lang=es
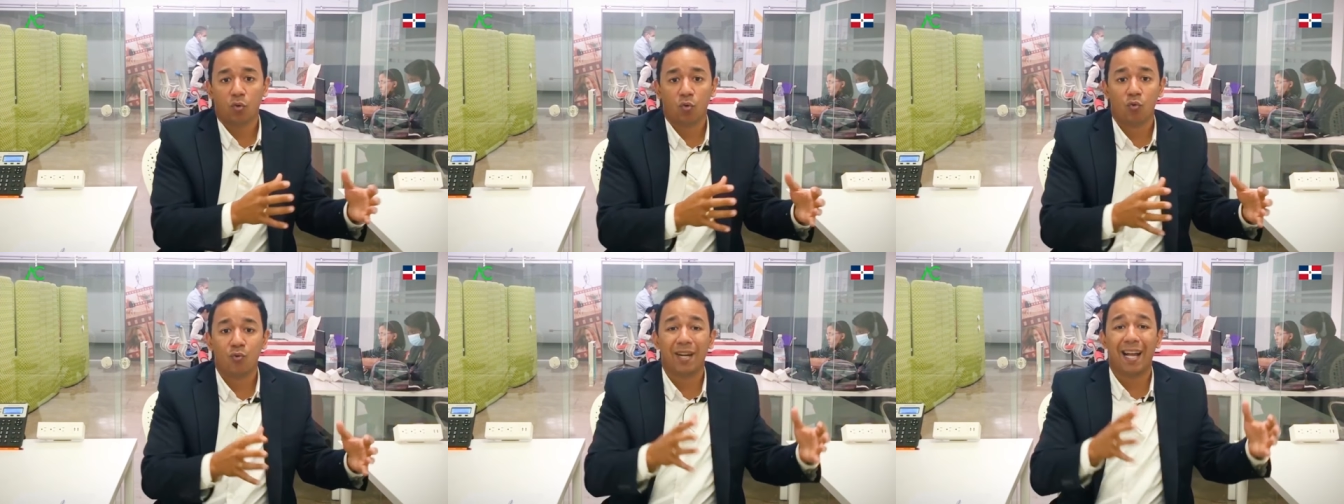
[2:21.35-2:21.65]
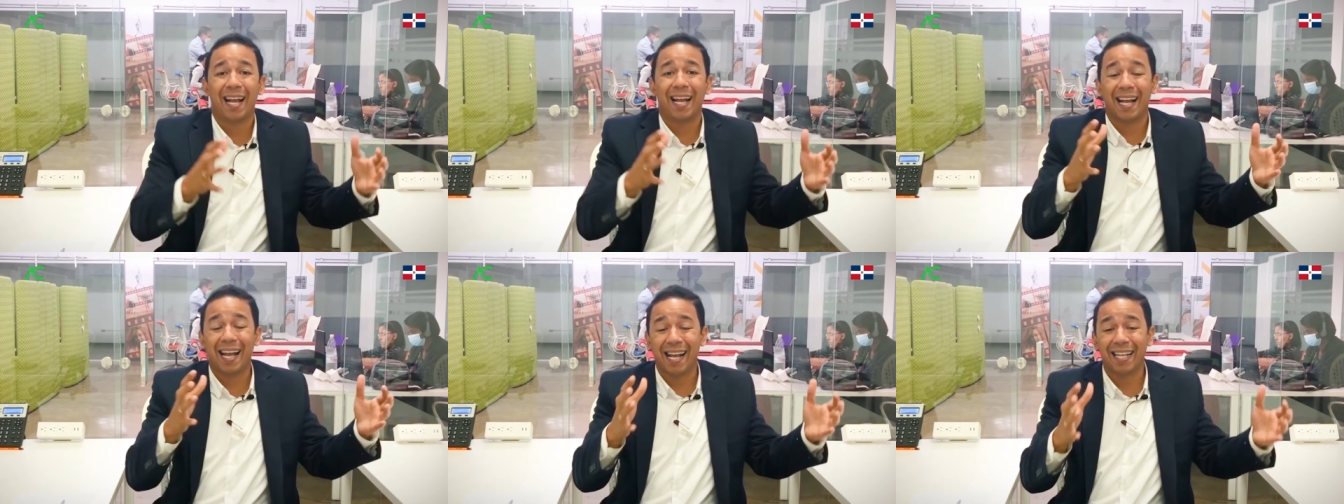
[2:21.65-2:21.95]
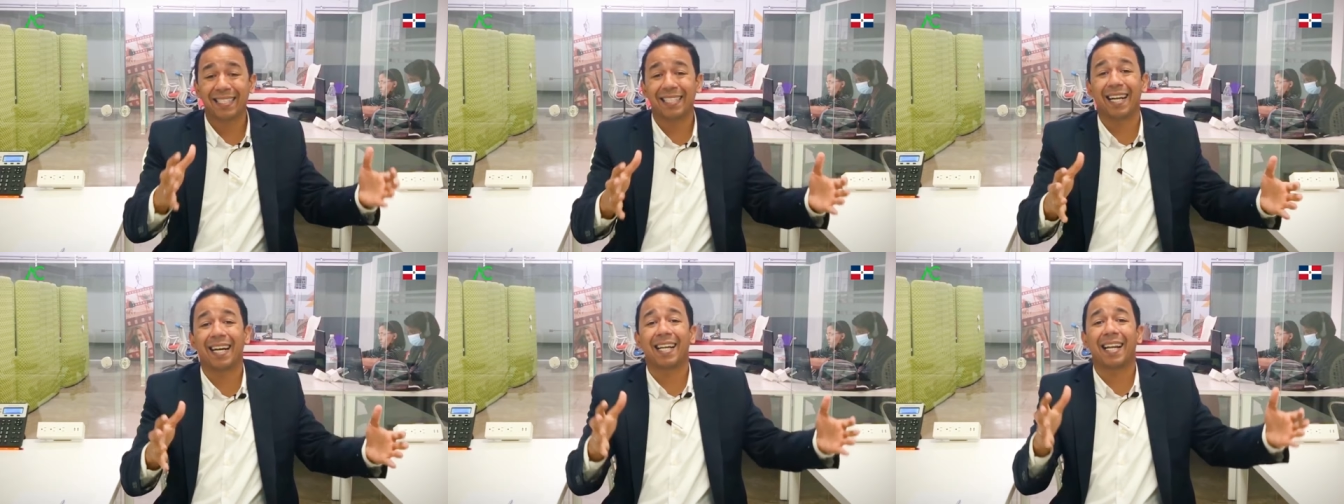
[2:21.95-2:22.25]
una
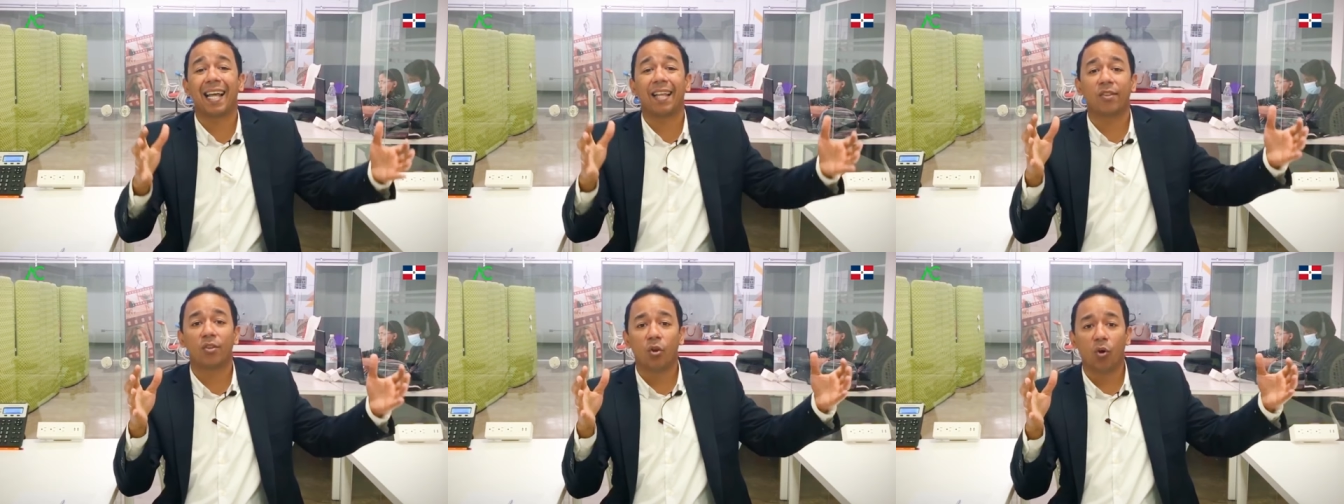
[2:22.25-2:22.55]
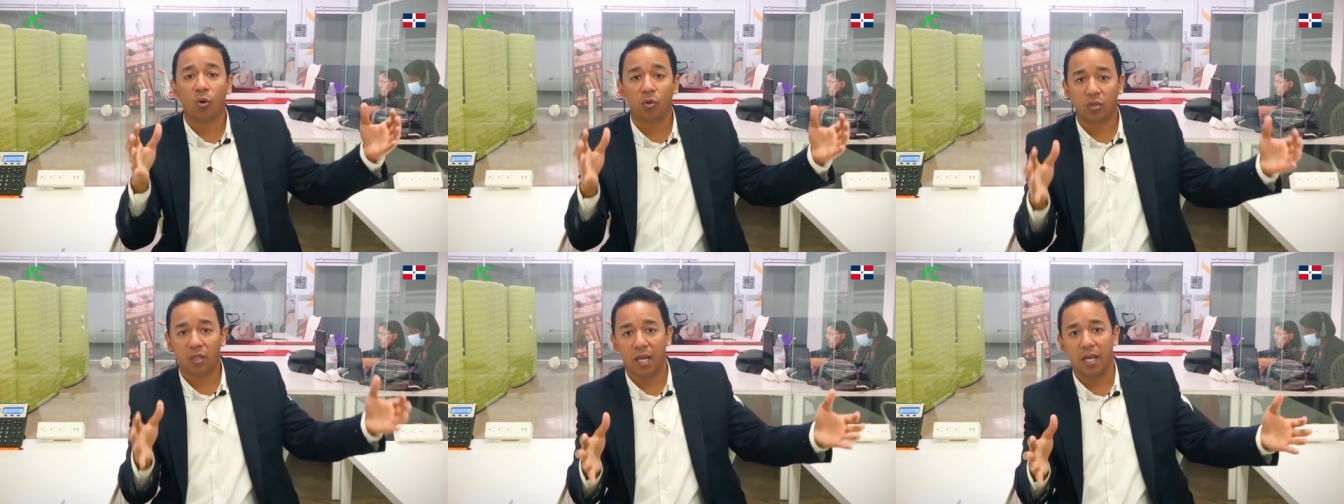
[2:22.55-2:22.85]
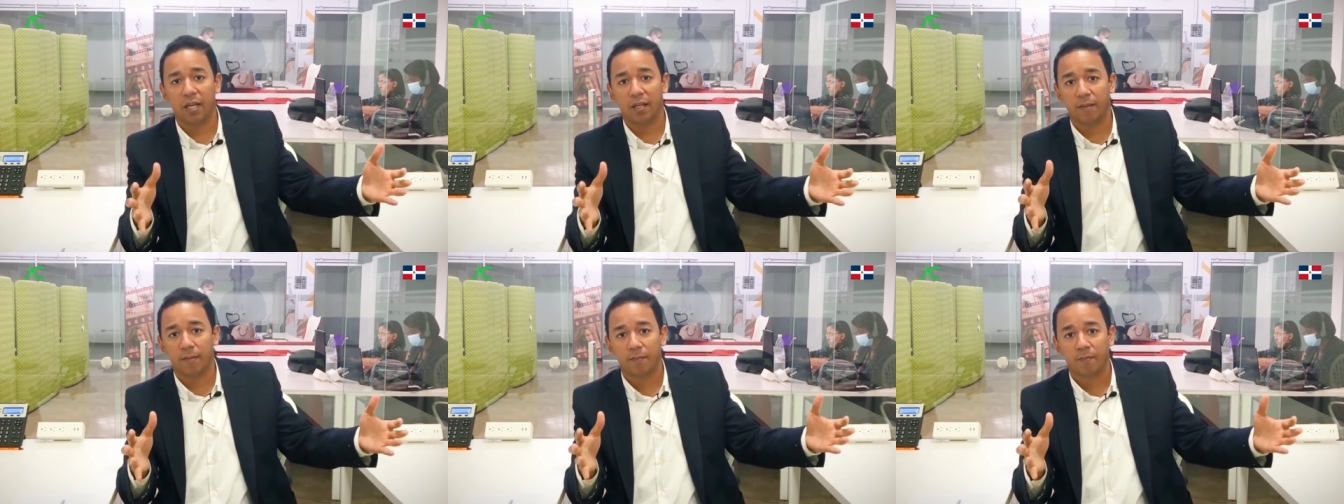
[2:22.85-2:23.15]
casa
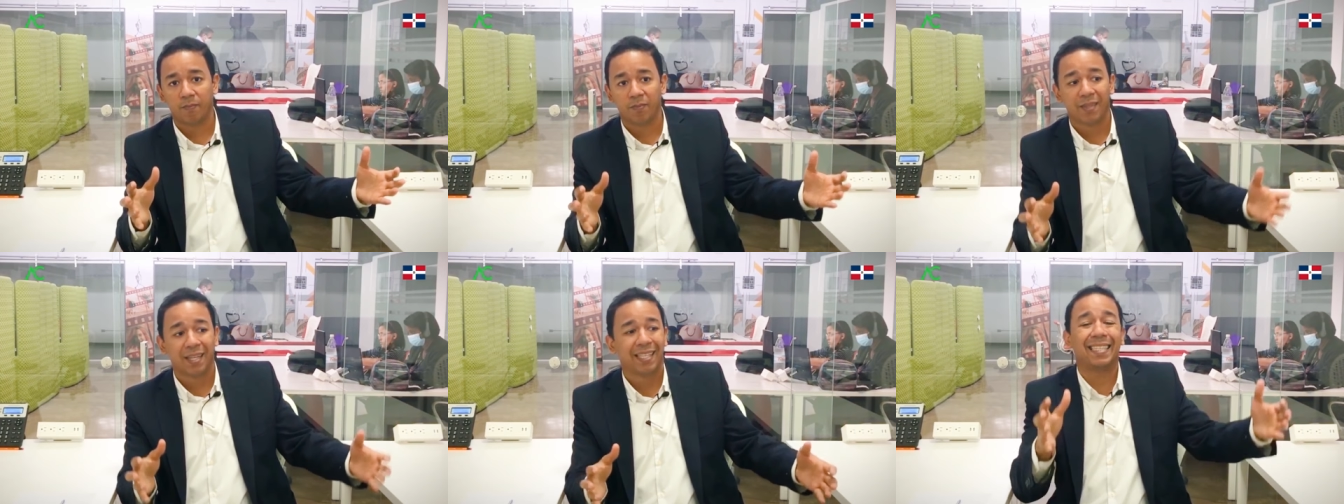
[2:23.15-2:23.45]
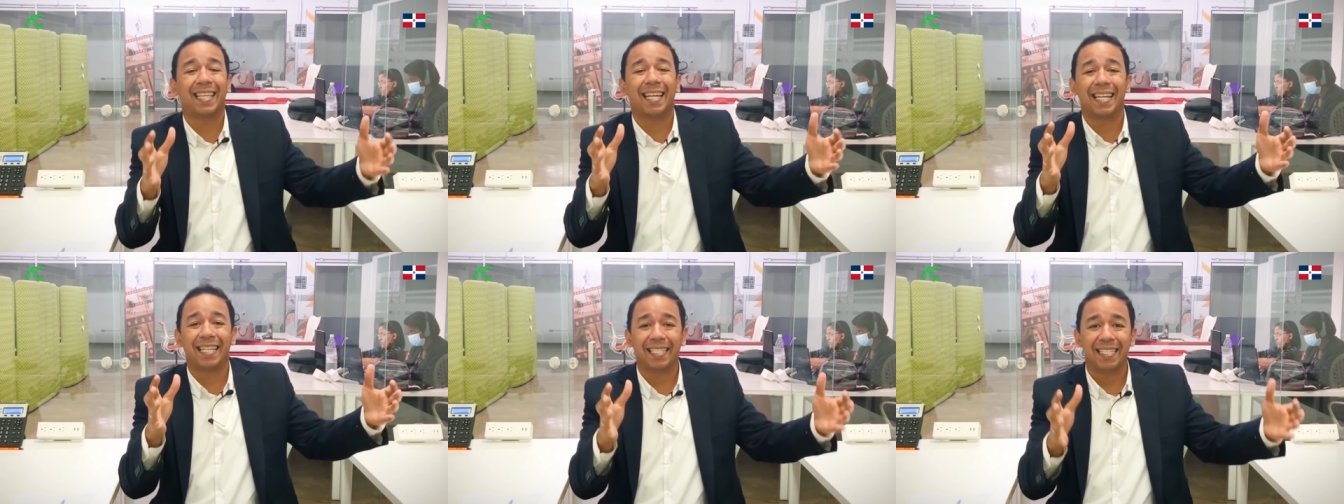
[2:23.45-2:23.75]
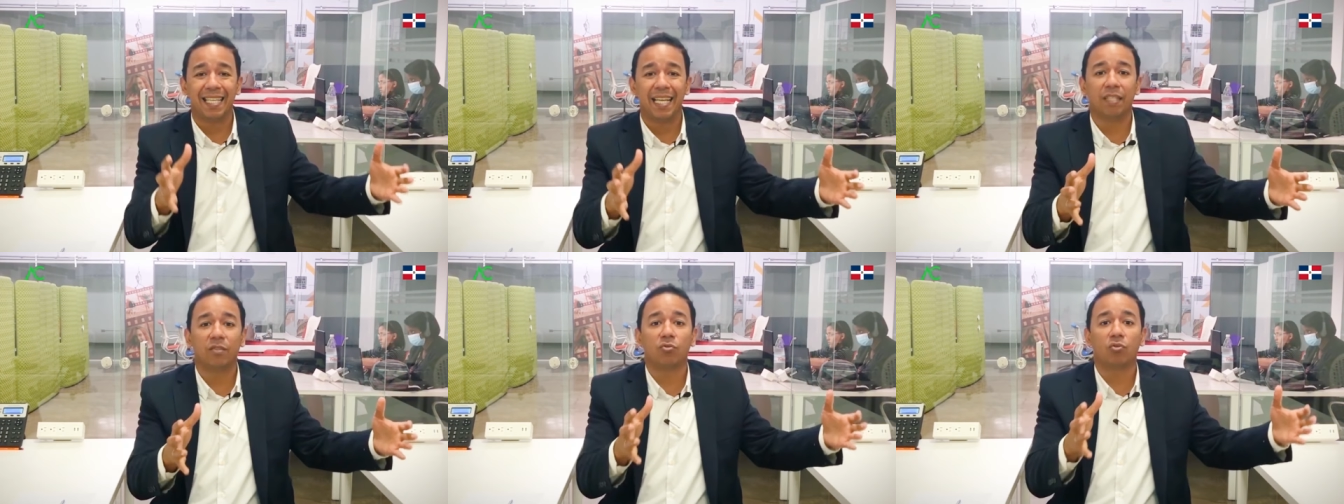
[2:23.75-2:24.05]
grandota de
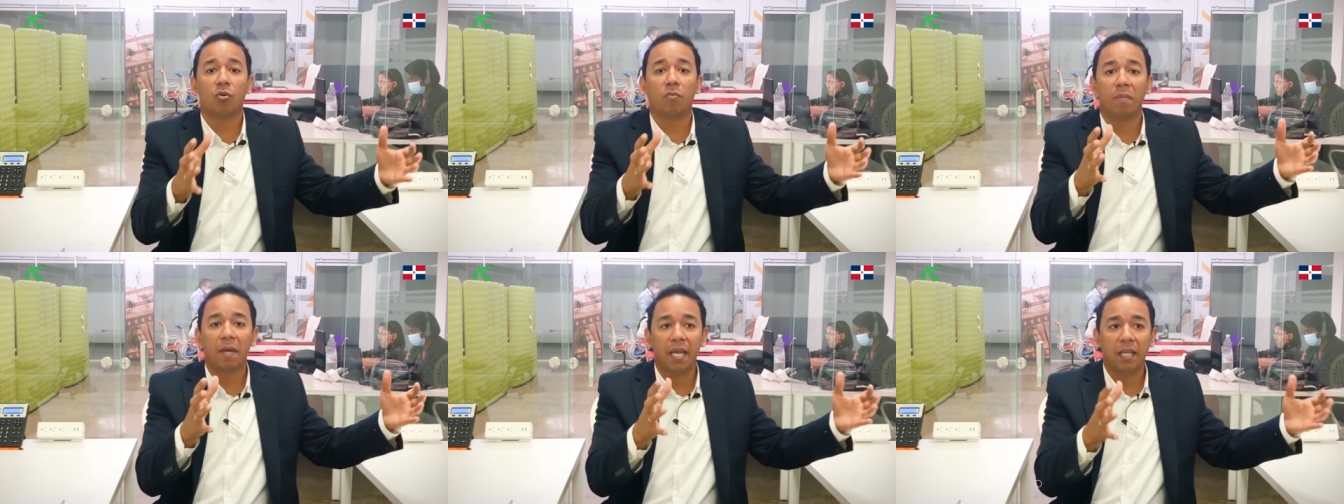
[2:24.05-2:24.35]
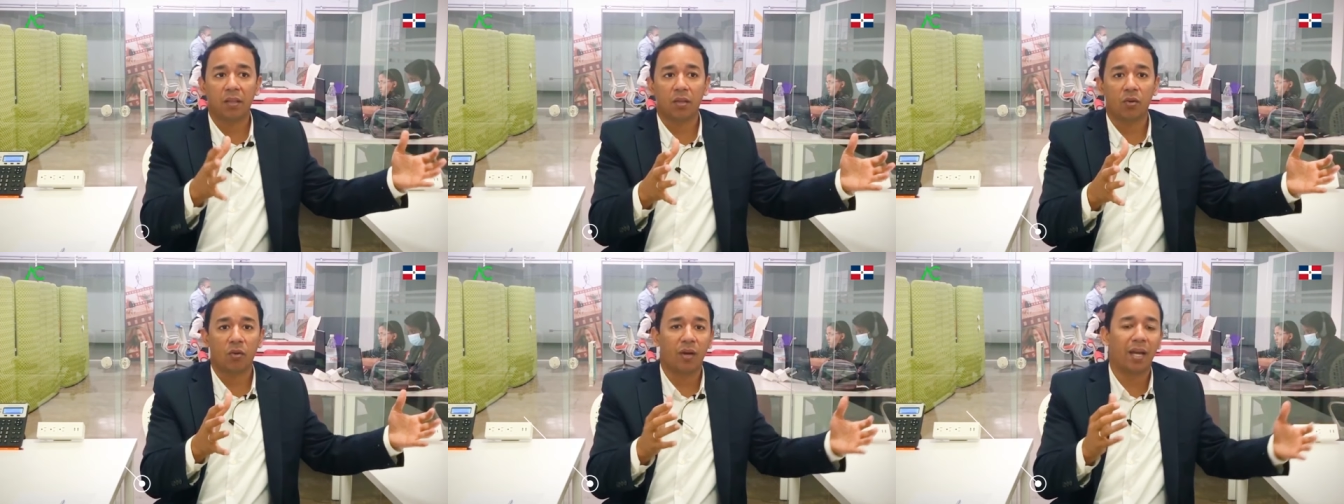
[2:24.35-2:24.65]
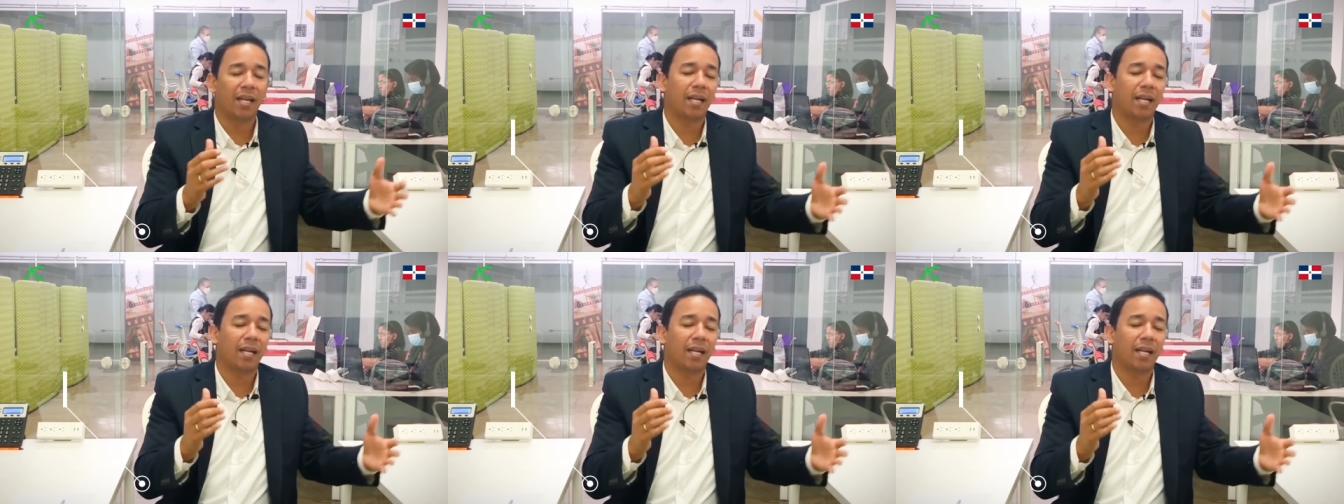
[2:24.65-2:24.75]
300 metros